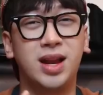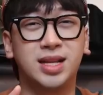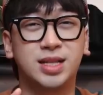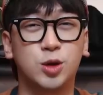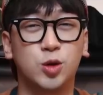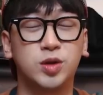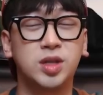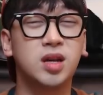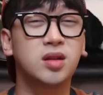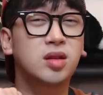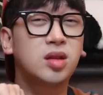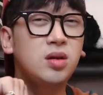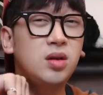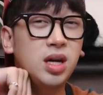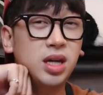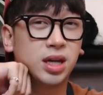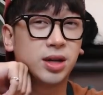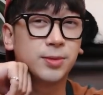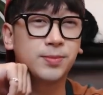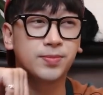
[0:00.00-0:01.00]
là sầu riêng
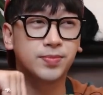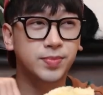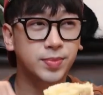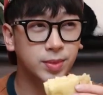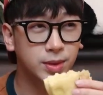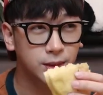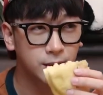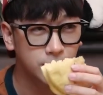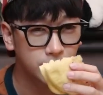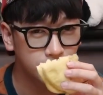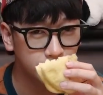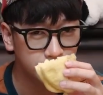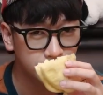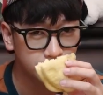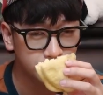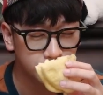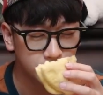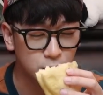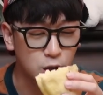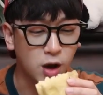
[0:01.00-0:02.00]
tươi
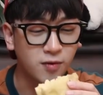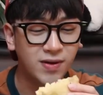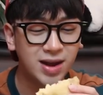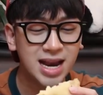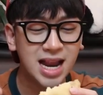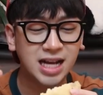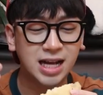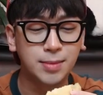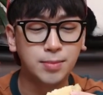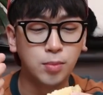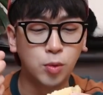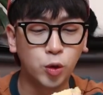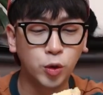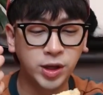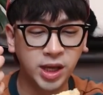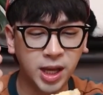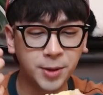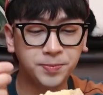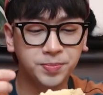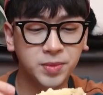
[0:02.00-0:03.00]
nó vẫn là cái muối
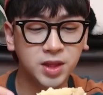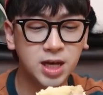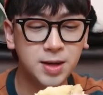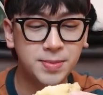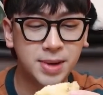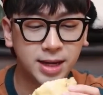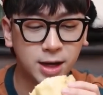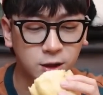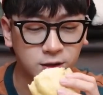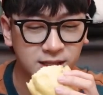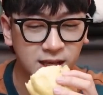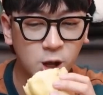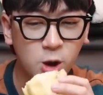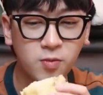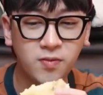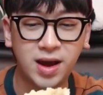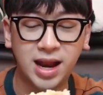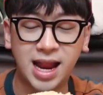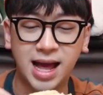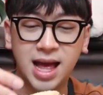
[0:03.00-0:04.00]
ấy nhưng mà nó sẽ
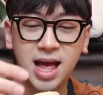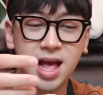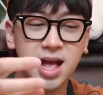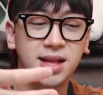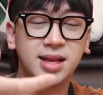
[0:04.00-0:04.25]
không phải là